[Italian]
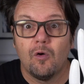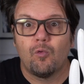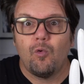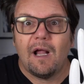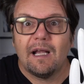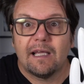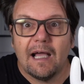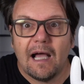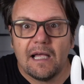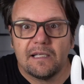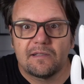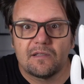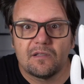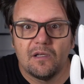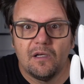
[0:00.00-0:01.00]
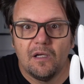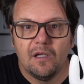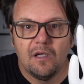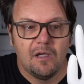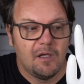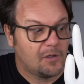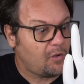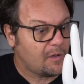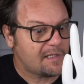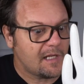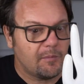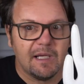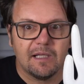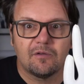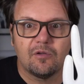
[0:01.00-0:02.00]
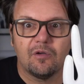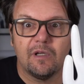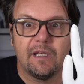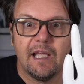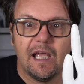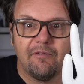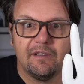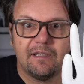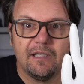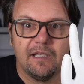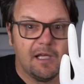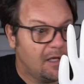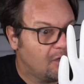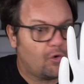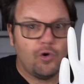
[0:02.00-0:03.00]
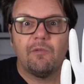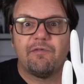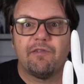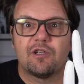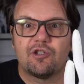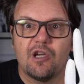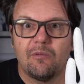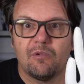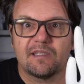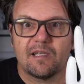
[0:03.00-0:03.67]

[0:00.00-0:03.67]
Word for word: Quale gas? Cosa emettono i lieviti? Come facciamo a